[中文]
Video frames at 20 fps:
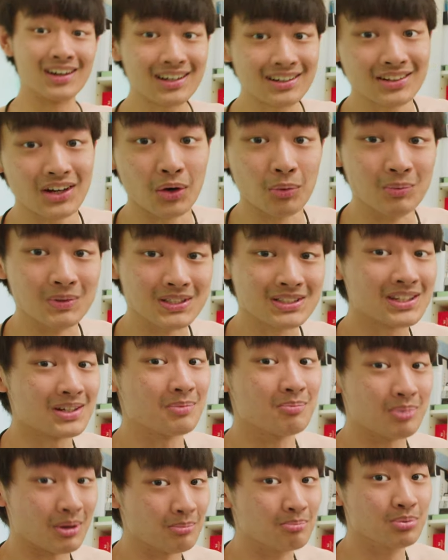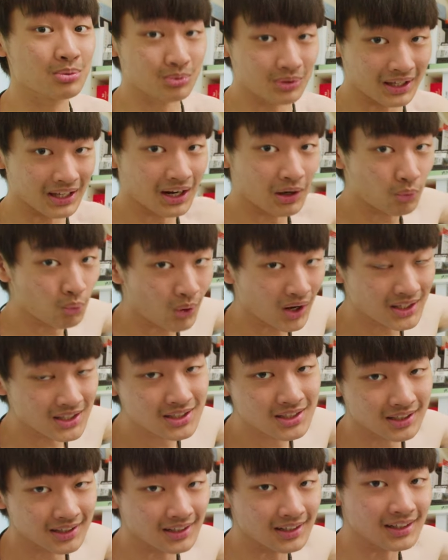了，那我们上半部给它完
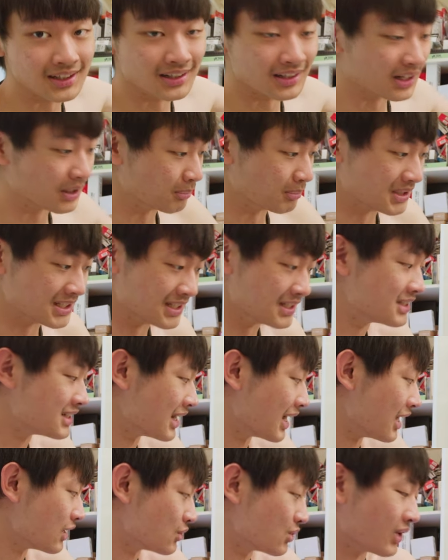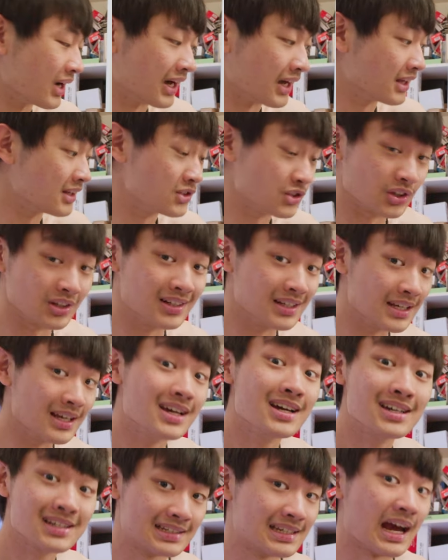成了，那我们接下来就来整理
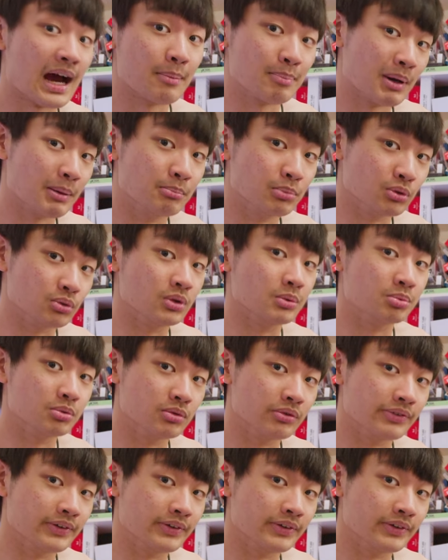下半部的部